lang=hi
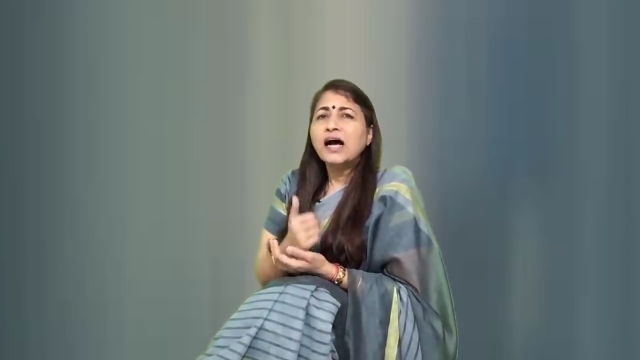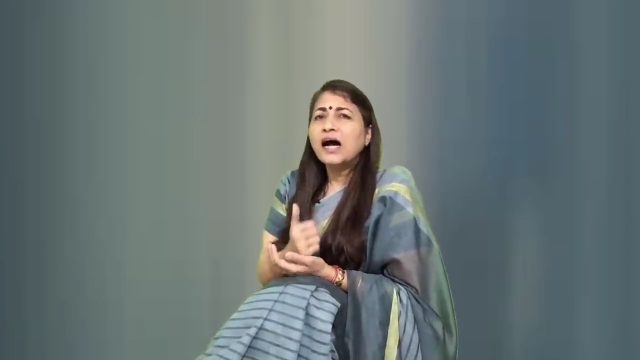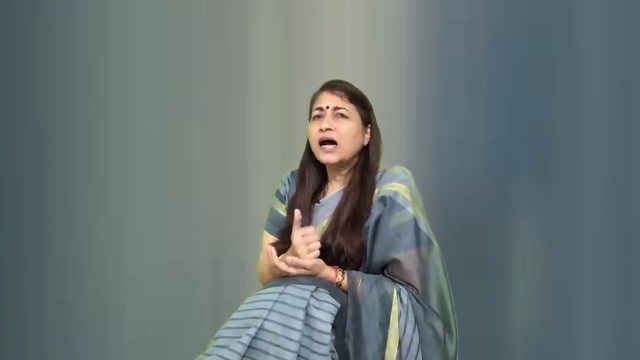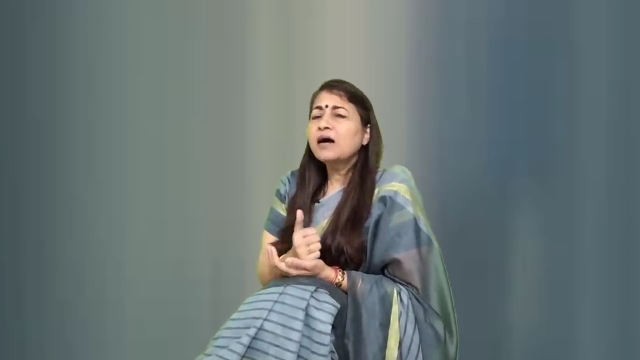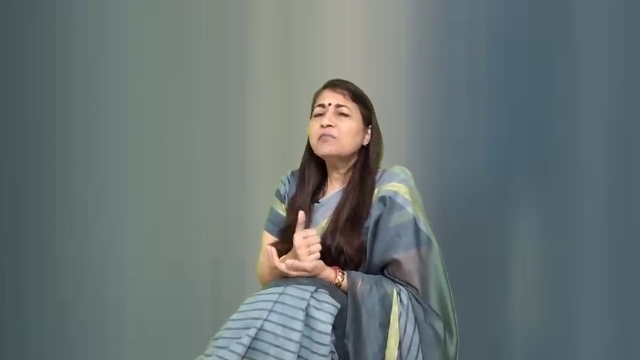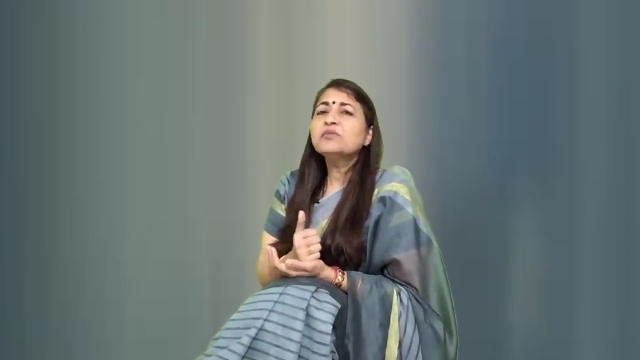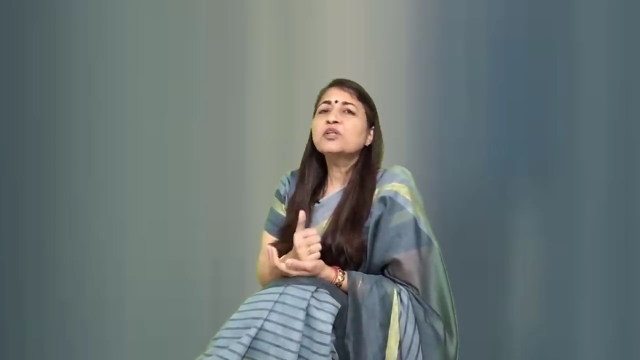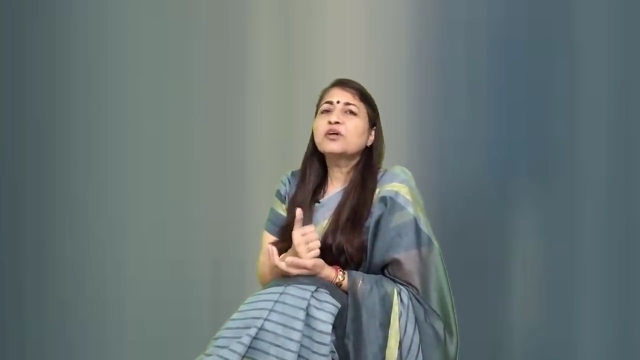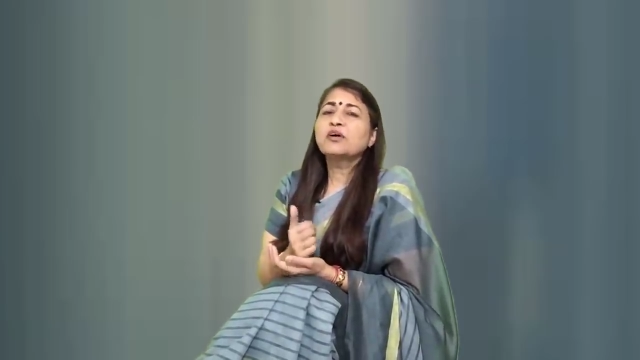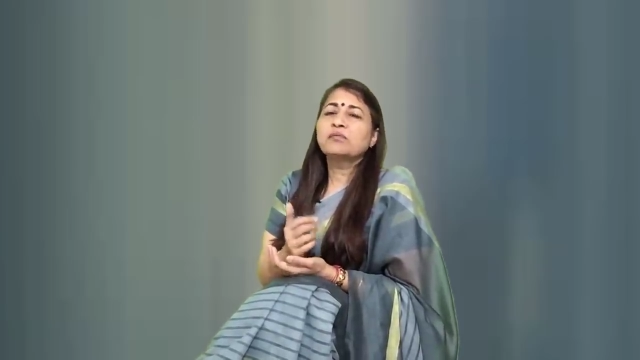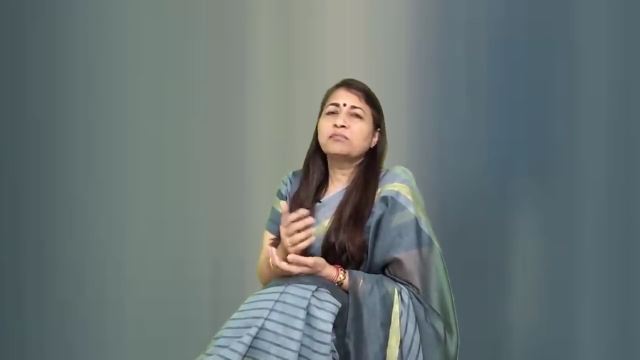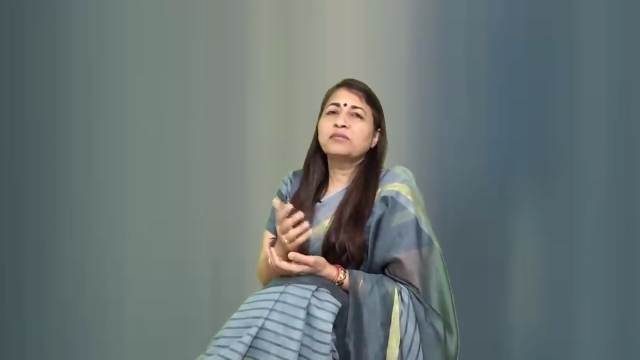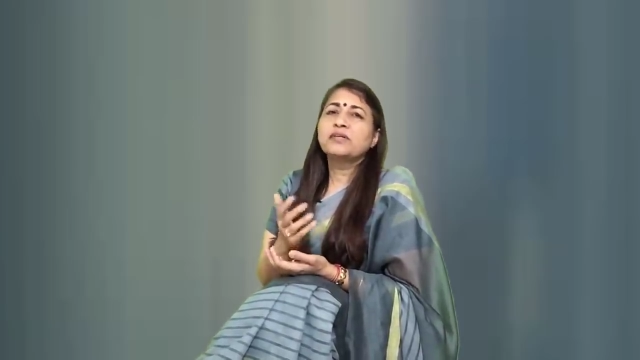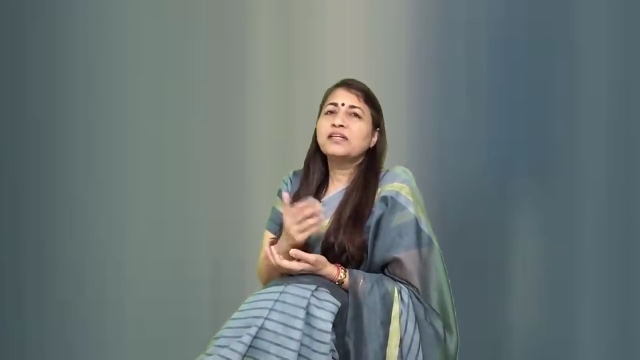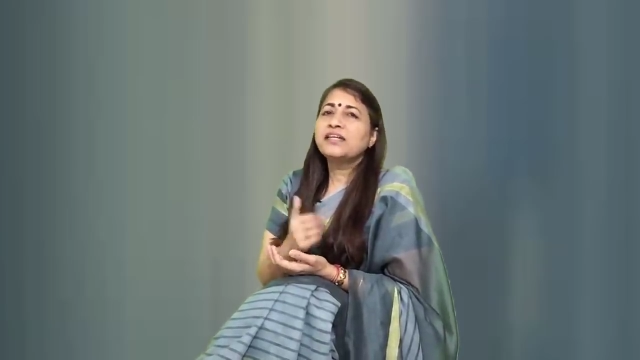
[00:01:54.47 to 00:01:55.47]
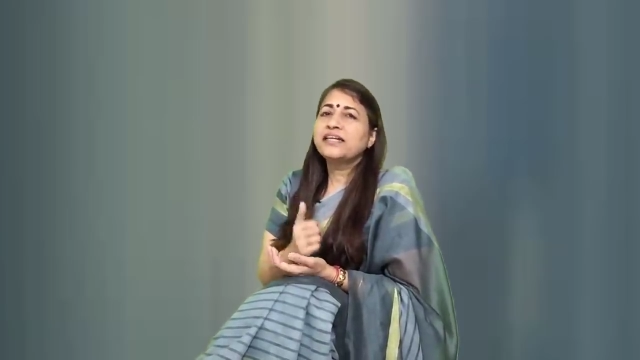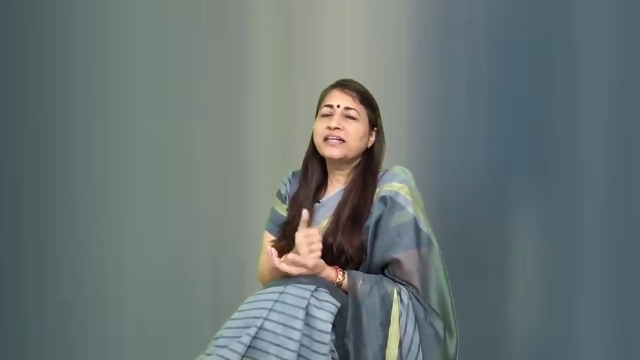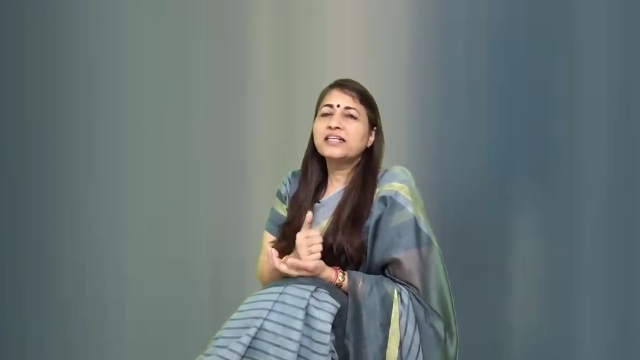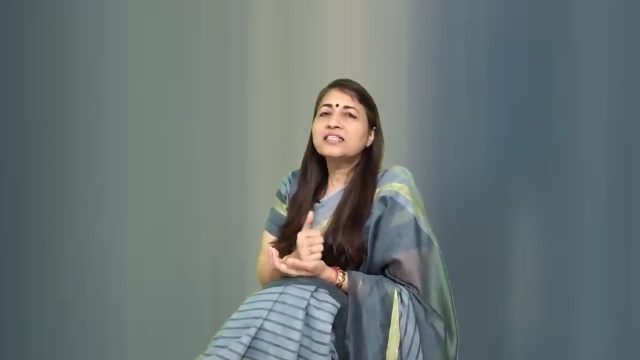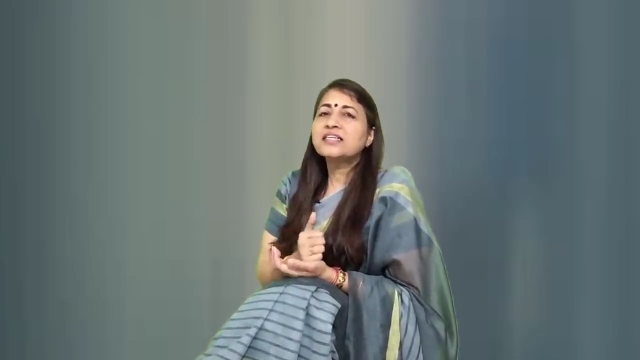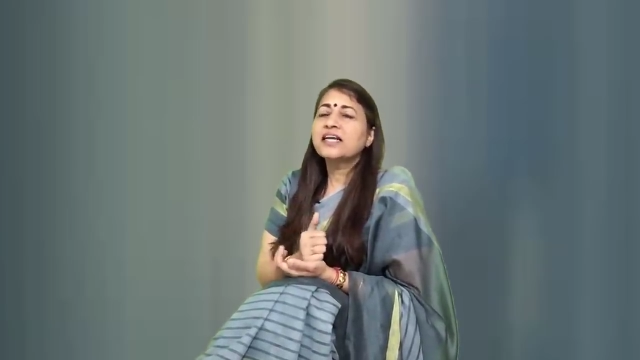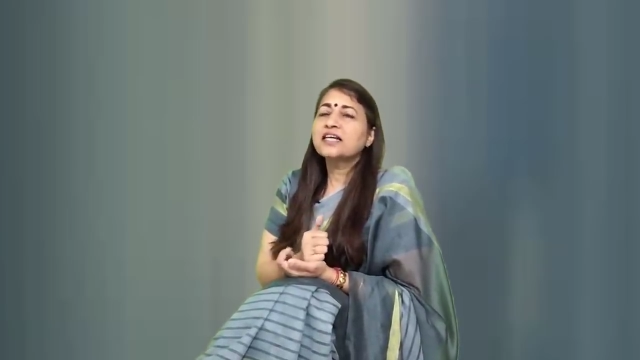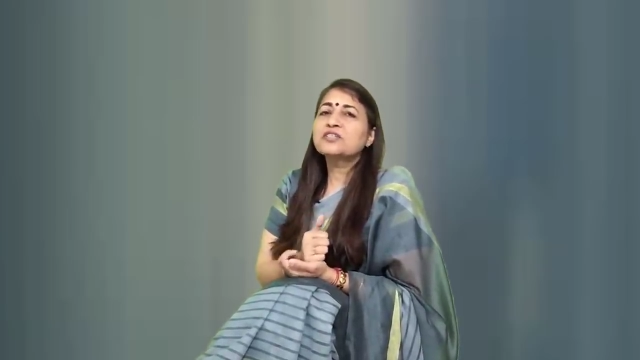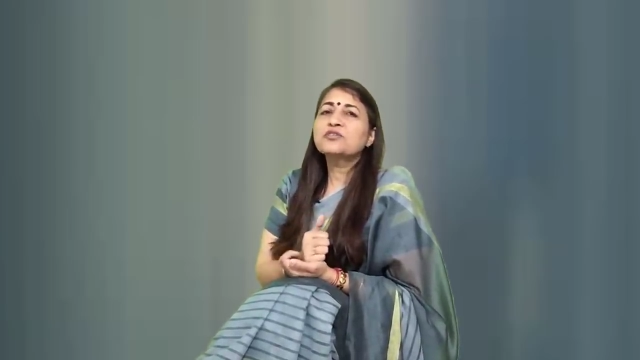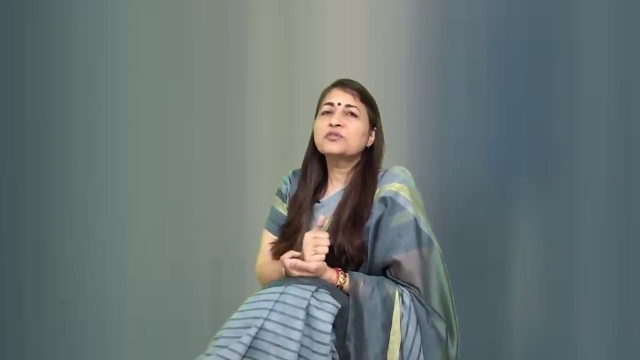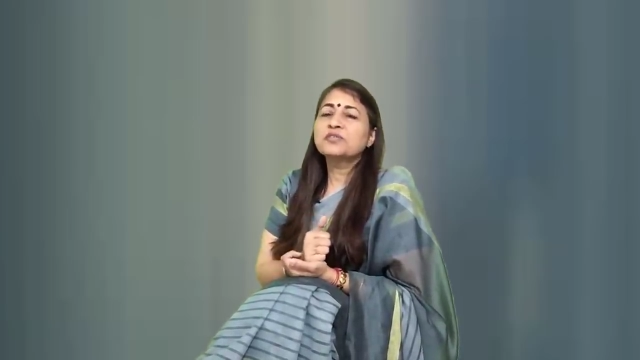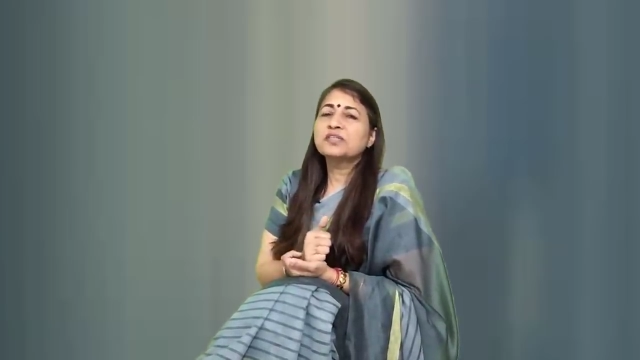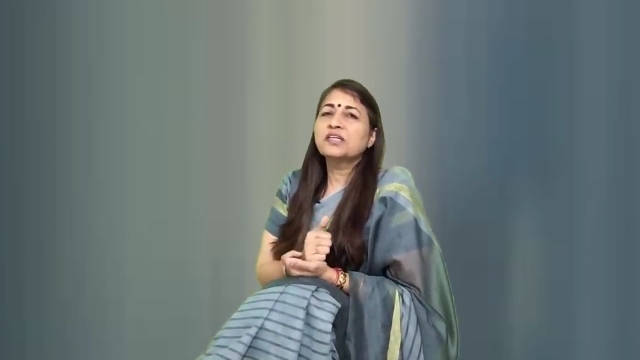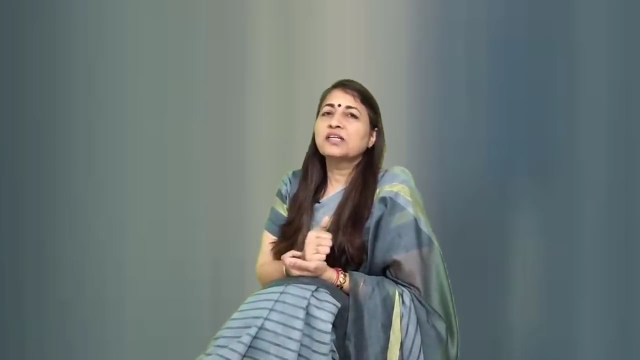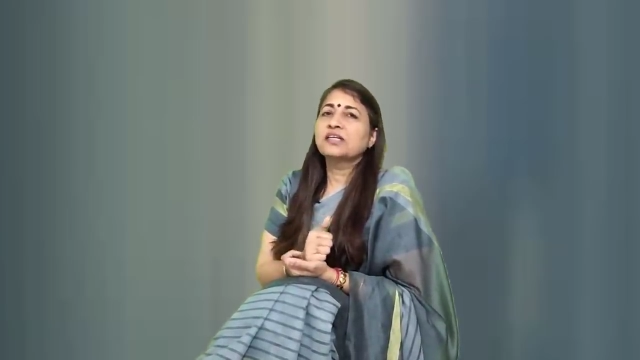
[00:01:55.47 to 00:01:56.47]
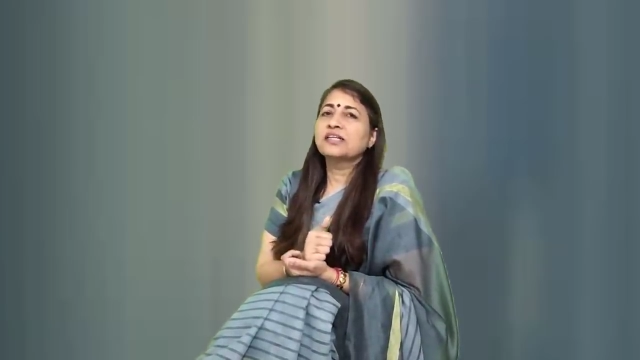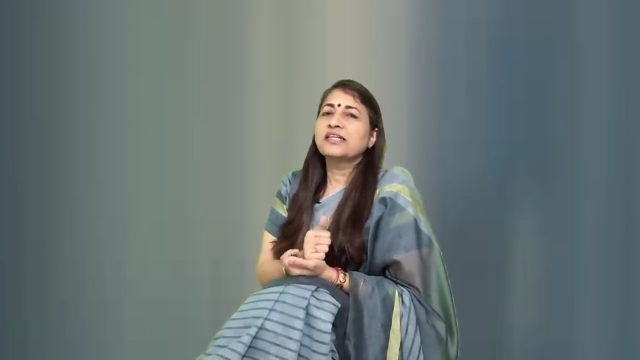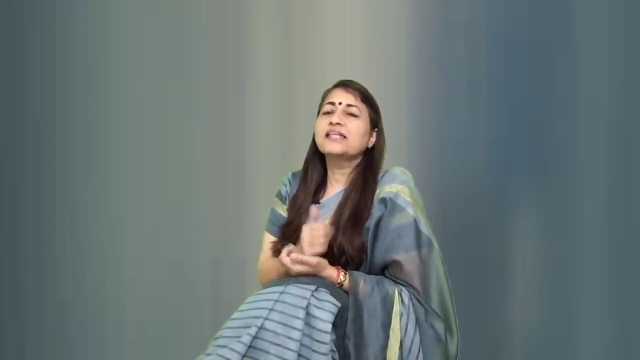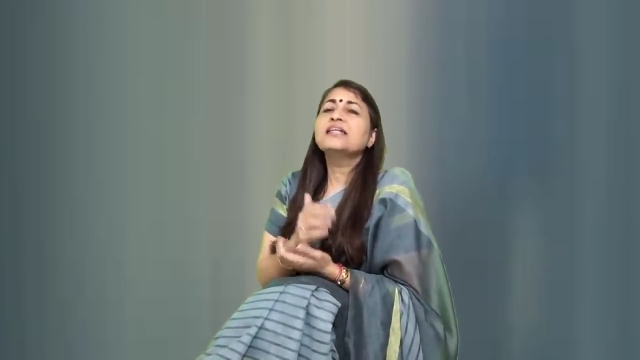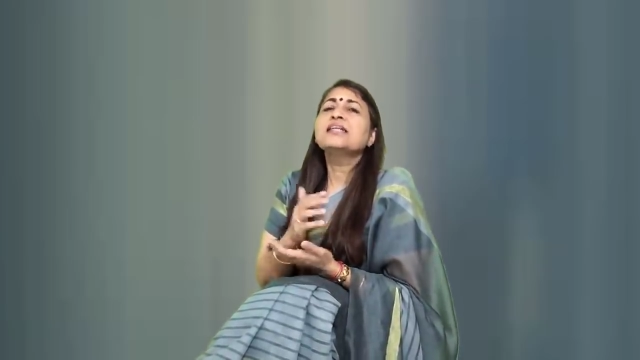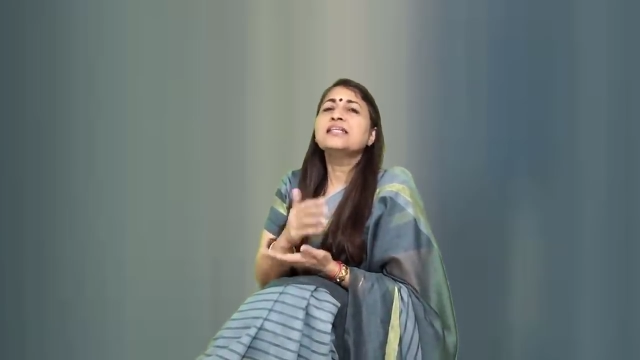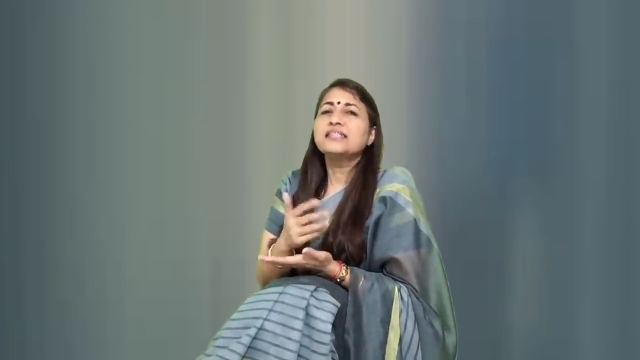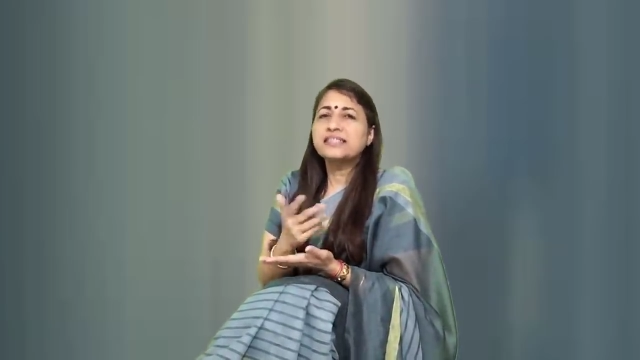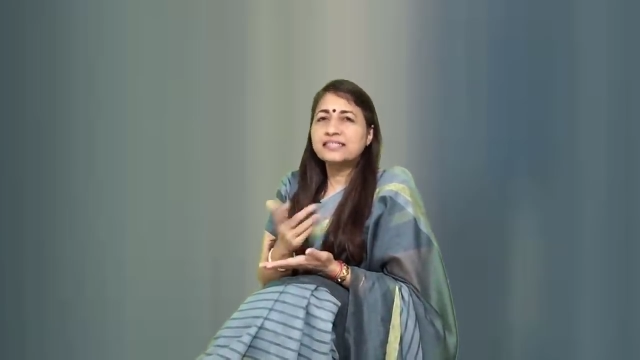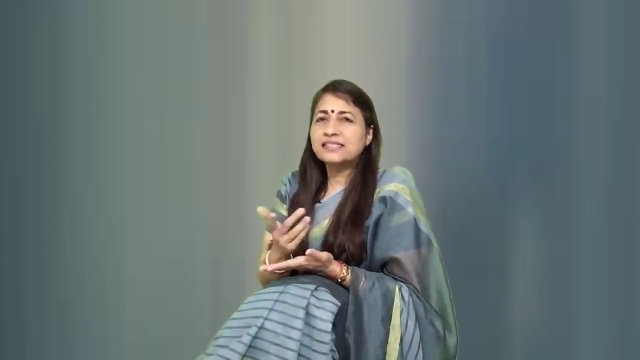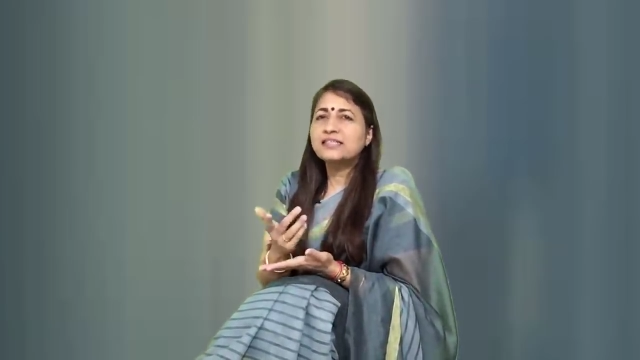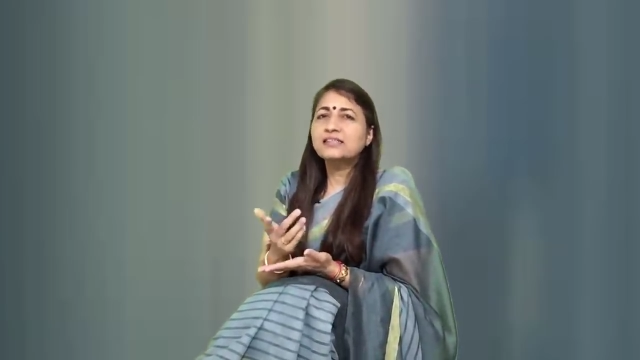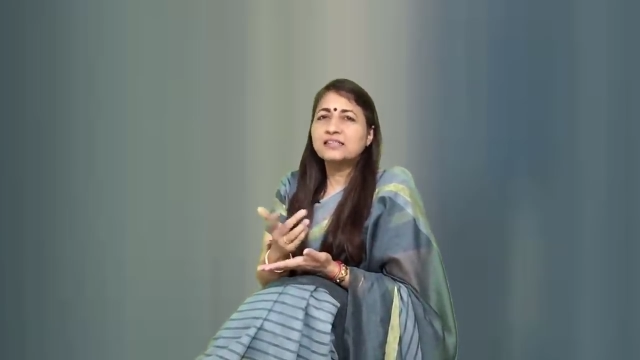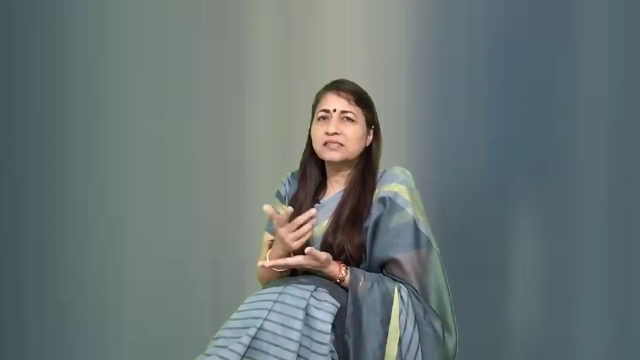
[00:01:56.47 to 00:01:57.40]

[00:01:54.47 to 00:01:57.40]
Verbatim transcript: आम तौर पर लेडीज क्या सोचने लगती हैं कि जैसे